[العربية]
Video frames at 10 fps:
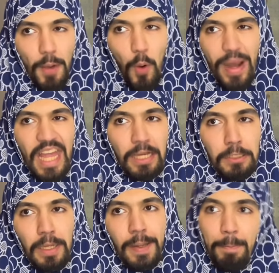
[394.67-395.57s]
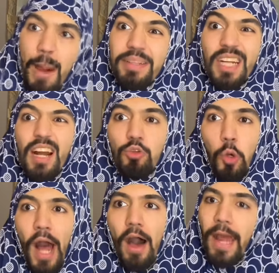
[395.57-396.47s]
ابو عبده ما بدك تروح
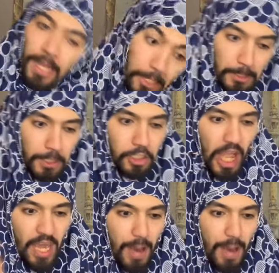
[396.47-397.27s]
لحالك جاي